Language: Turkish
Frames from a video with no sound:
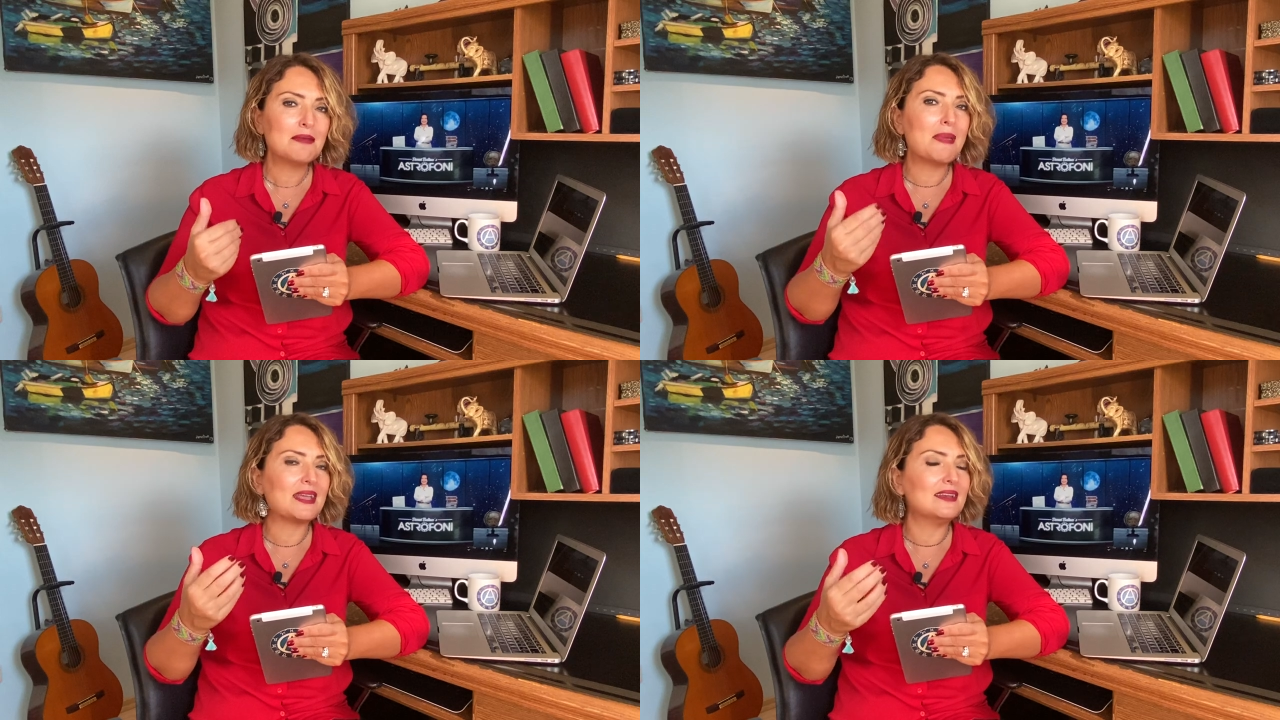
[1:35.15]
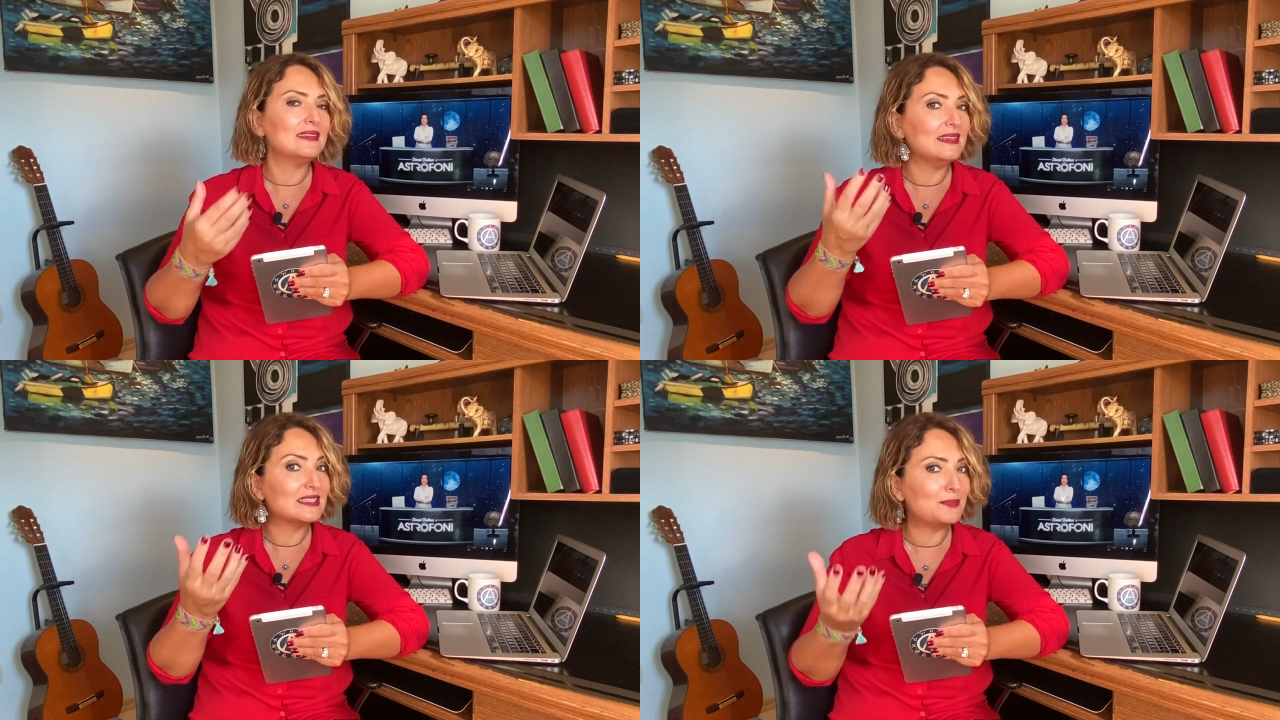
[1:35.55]

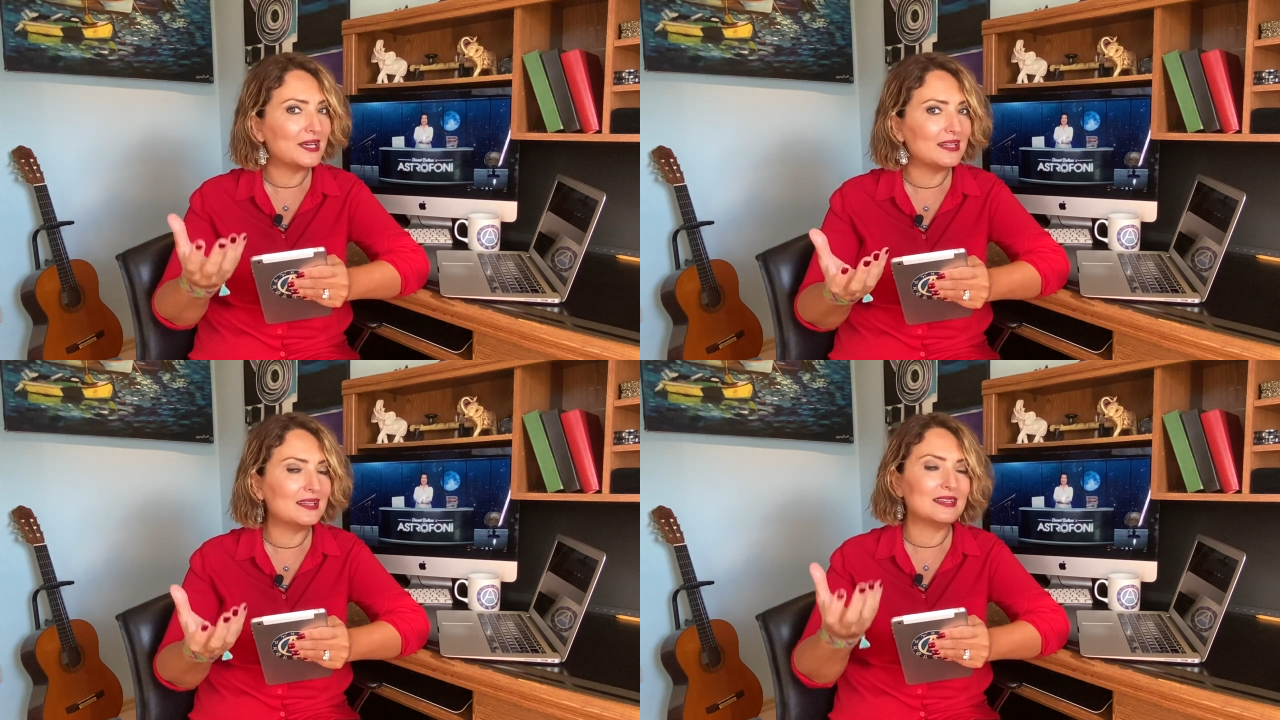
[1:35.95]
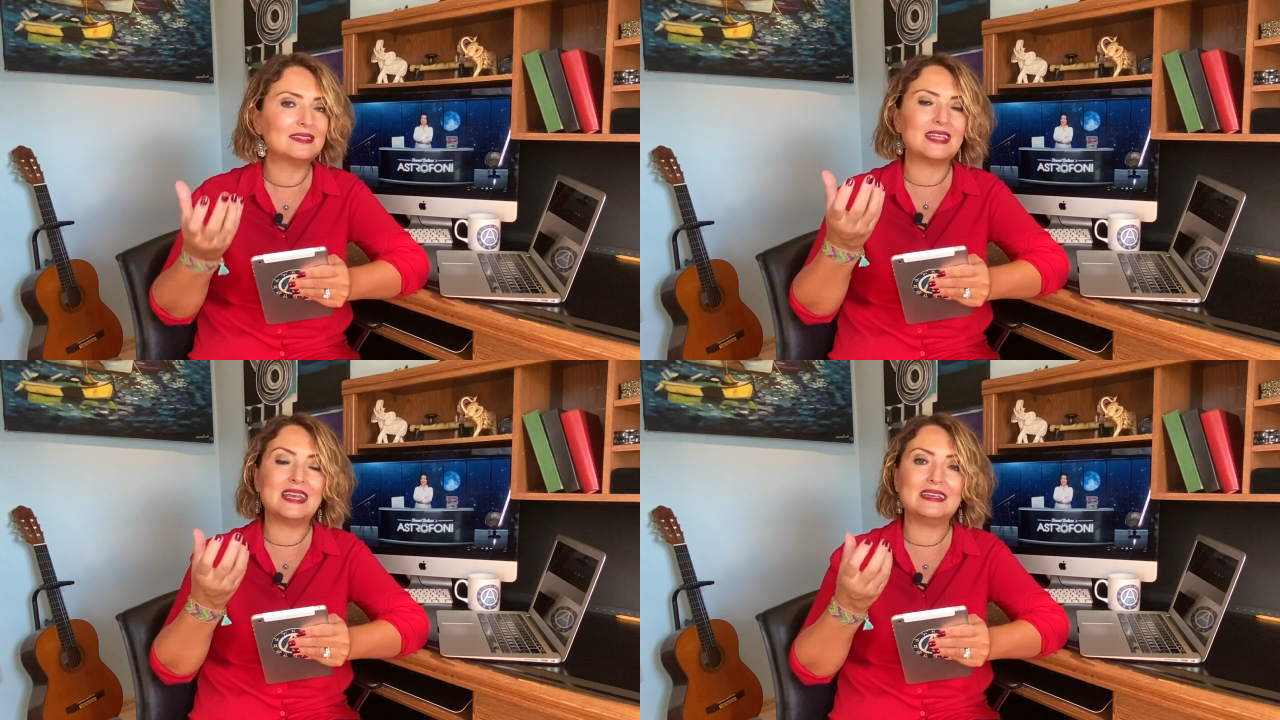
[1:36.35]
Beklediğiniz
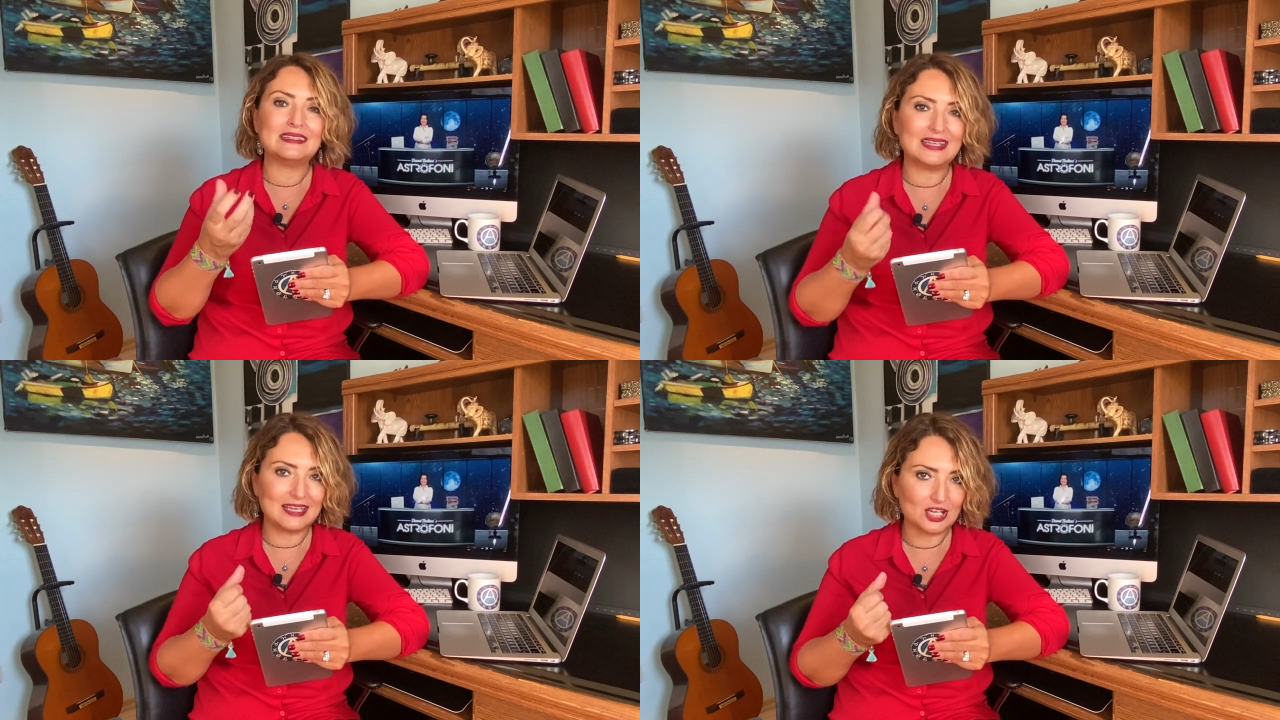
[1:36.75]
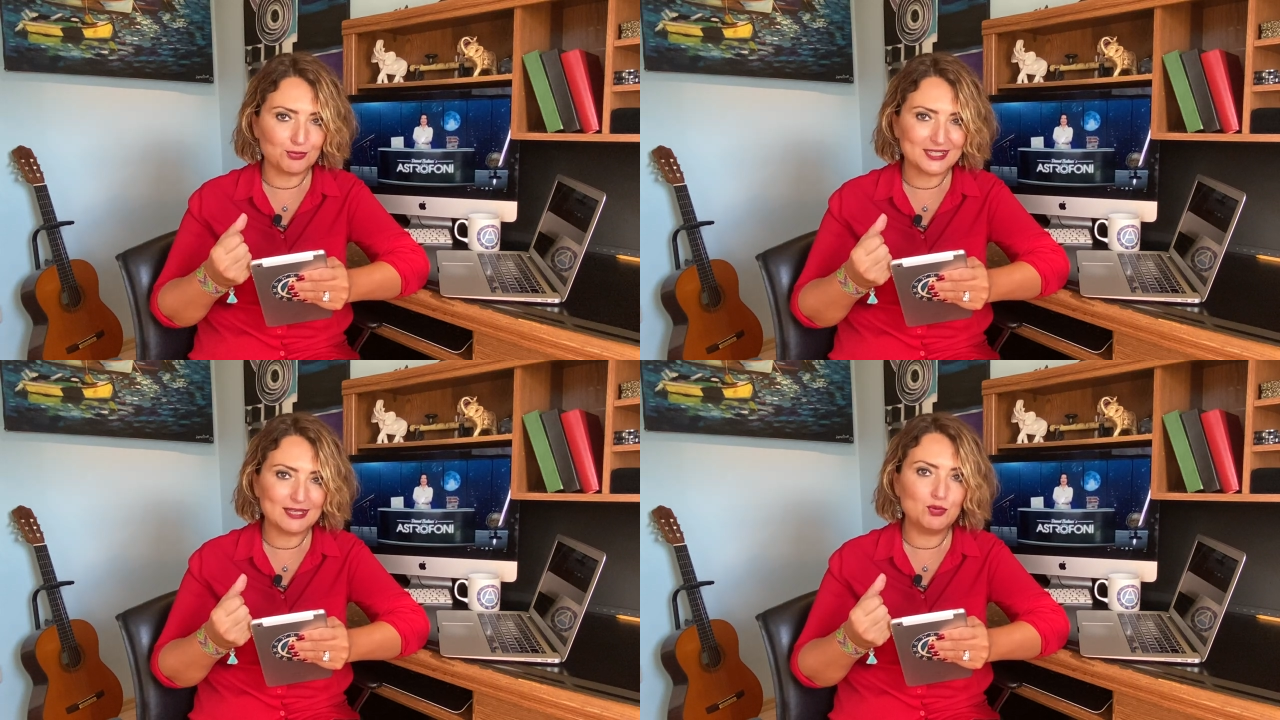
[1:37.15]
paraların elinize
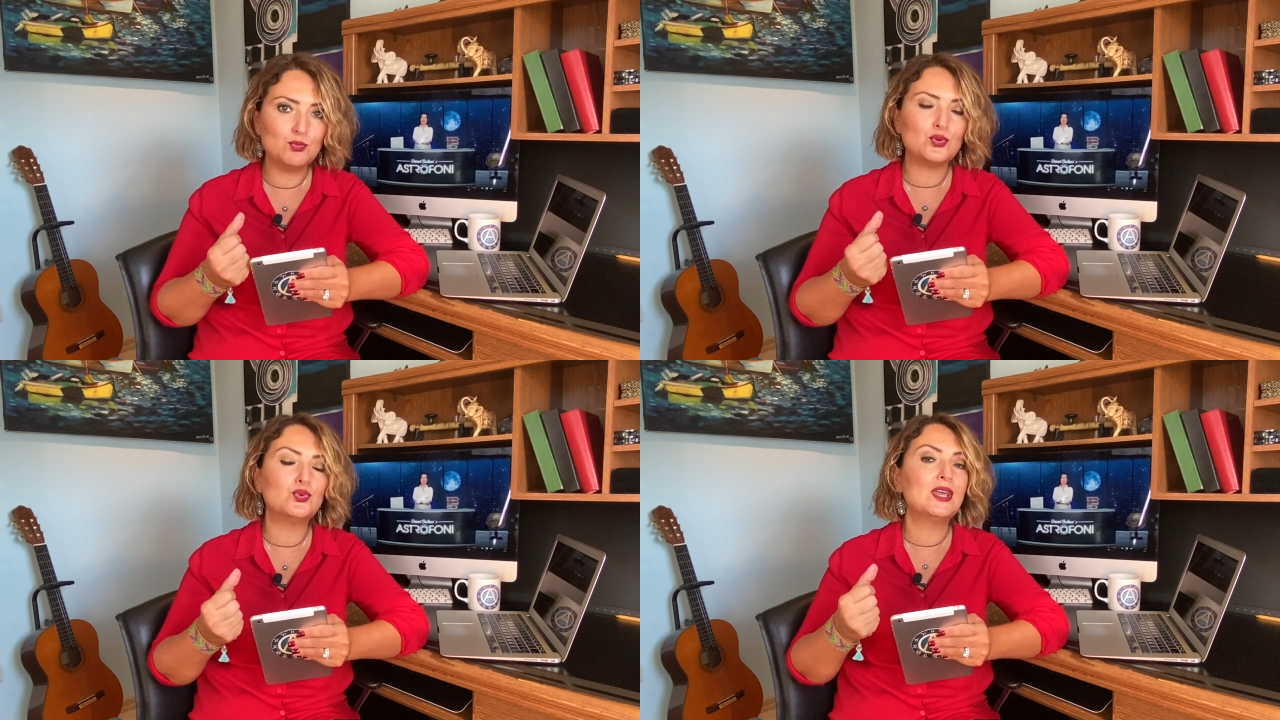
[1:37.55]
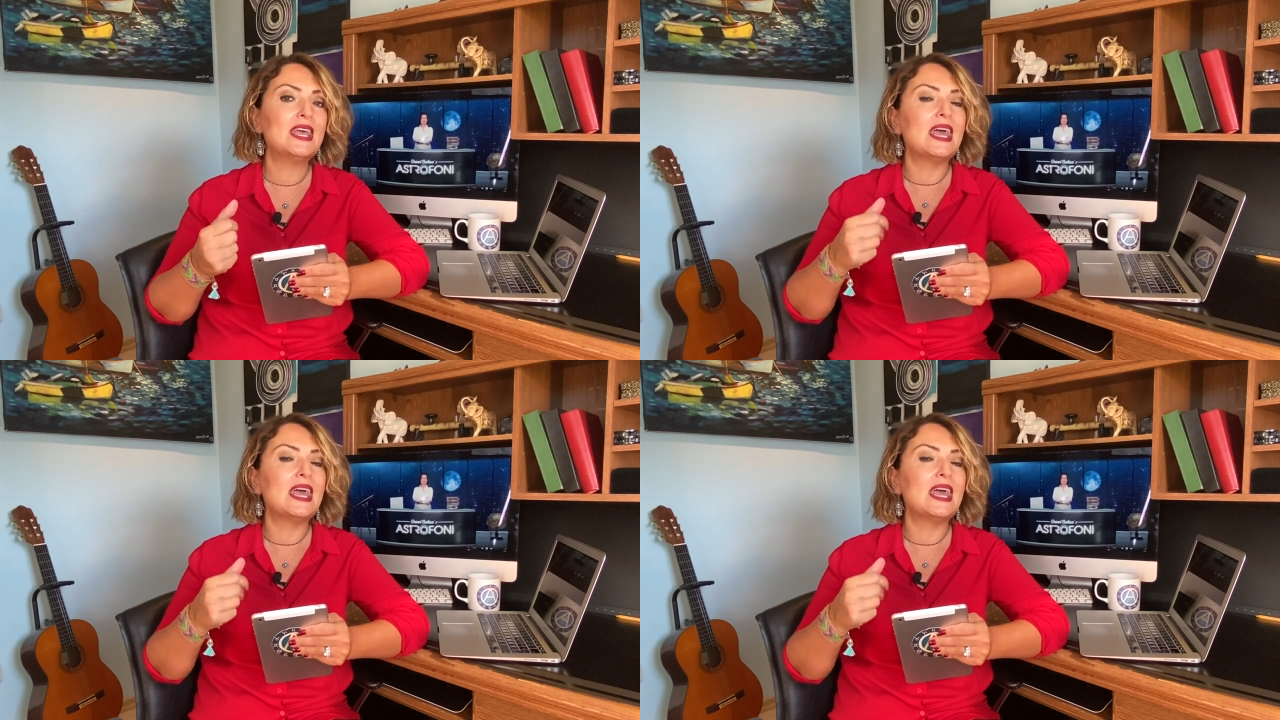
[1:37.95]
geçmesi mümkün.